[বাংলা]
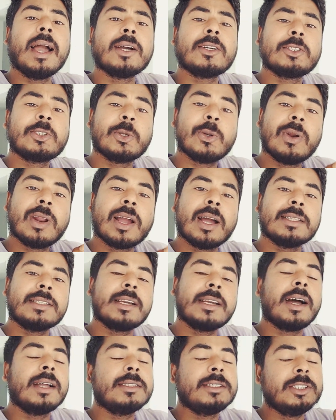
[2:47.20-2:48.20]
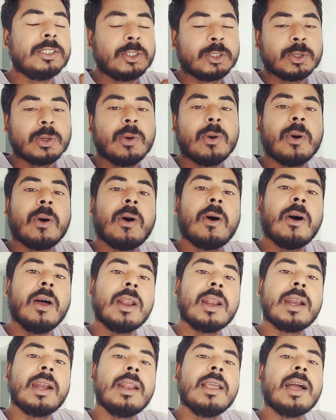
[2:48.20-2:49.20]
একশোর কাছাকাছি শো
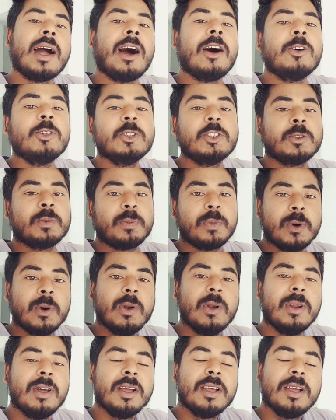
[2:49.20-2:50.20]
অলরেডি হাউসফুল